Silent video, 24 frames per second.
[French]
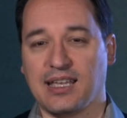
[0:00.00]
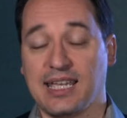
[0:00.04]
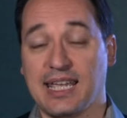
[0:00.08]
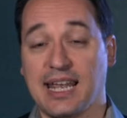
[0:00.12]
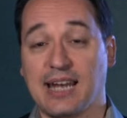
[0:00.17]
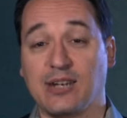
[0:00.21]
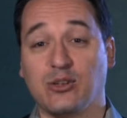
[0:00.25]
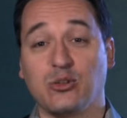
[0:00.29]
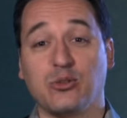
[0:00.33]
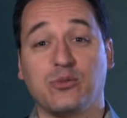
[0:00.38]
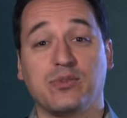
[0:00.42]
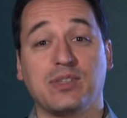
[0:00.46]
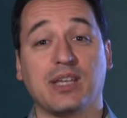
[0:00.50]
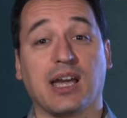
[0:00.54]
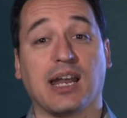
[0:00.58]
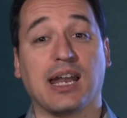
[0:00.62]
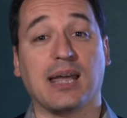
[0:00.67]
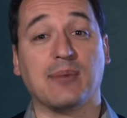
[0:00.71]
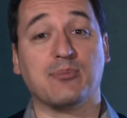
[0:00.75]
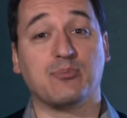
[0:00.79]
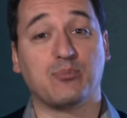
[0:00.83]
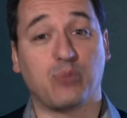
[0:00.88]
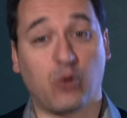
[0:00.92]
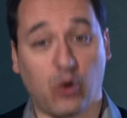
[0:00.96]
Et elle devient
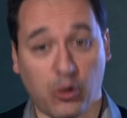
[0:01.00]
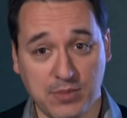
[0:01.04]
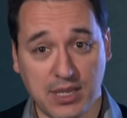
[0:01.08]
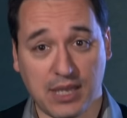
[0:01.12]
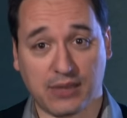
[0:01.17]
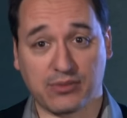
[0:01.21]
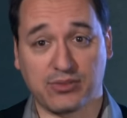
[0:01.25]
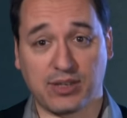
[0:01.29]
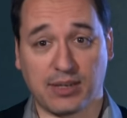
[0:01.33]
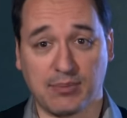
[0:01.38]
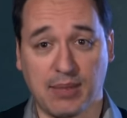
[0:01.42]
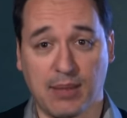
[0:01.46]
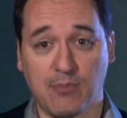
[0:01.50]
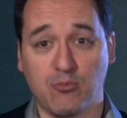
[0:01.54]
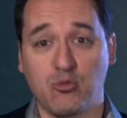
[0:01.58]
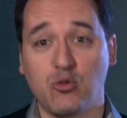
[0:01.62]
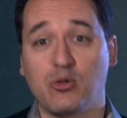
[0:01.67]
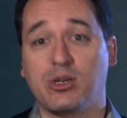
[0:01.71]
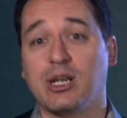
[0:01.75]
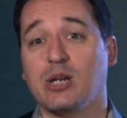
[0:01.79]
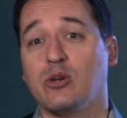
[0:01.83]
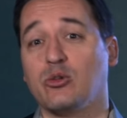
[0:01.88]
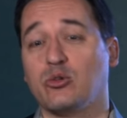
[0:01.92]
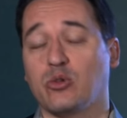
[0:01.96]
la première femme à
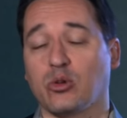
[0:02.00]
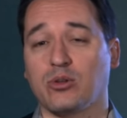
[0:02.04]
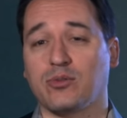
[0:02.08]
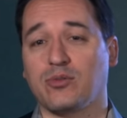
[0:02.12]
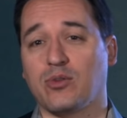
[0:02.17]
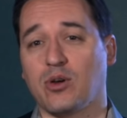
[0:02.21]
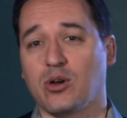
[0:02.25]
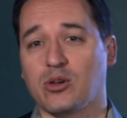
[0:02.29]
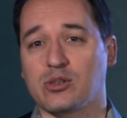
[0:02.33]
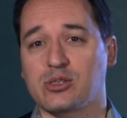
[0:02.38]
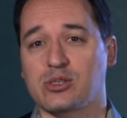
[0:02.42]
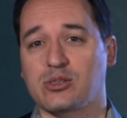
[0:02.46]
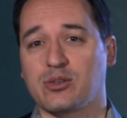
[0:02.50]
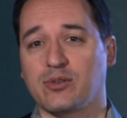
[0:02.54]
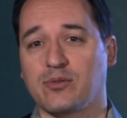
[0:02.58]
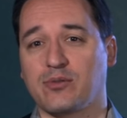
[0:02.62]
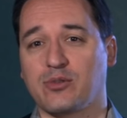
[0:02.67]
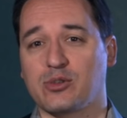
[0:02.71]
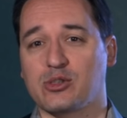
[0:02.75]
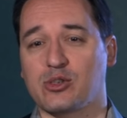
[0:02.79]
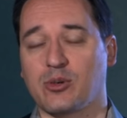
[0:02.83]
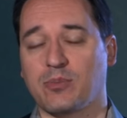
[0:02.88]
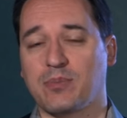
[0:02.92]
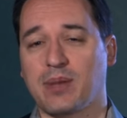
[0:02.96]
boucler le Tour de France,
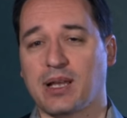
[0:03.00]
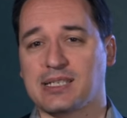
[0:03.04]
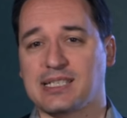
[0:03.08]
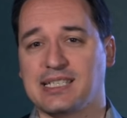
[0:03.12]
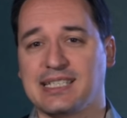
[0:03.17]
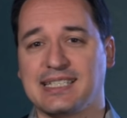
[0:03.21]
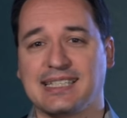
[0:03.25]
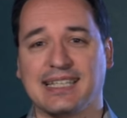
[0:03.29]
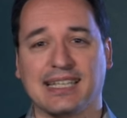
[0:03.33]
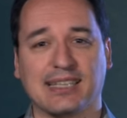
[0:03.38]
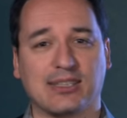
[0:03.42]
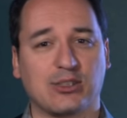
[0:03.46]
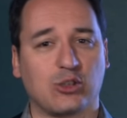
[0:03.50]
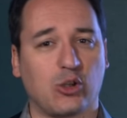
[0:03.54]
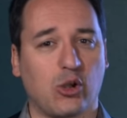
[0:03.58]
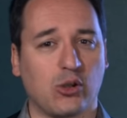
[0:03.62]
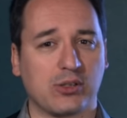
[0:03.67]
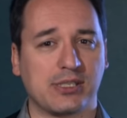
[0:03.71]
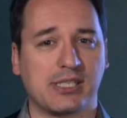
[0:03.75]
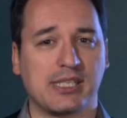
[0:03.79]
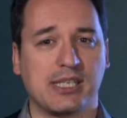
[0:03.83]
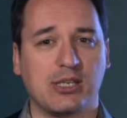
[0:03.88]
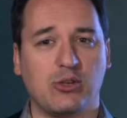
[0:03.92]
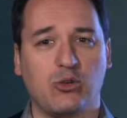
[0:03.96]
faisant partie des
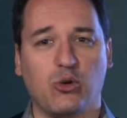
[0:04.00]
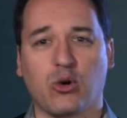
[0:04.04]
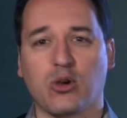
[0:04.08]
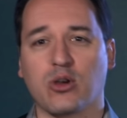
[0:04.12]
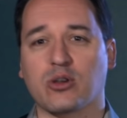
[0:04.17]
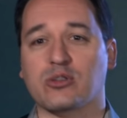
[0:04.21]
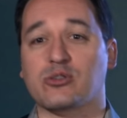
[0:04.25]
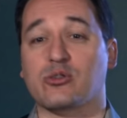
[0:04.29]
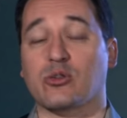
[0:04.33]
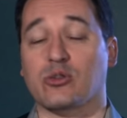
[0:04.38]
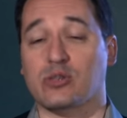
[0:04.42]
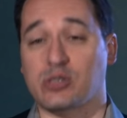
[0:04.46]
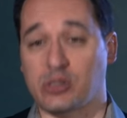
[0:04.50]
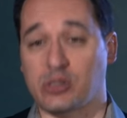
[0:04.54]
36 coureurs sur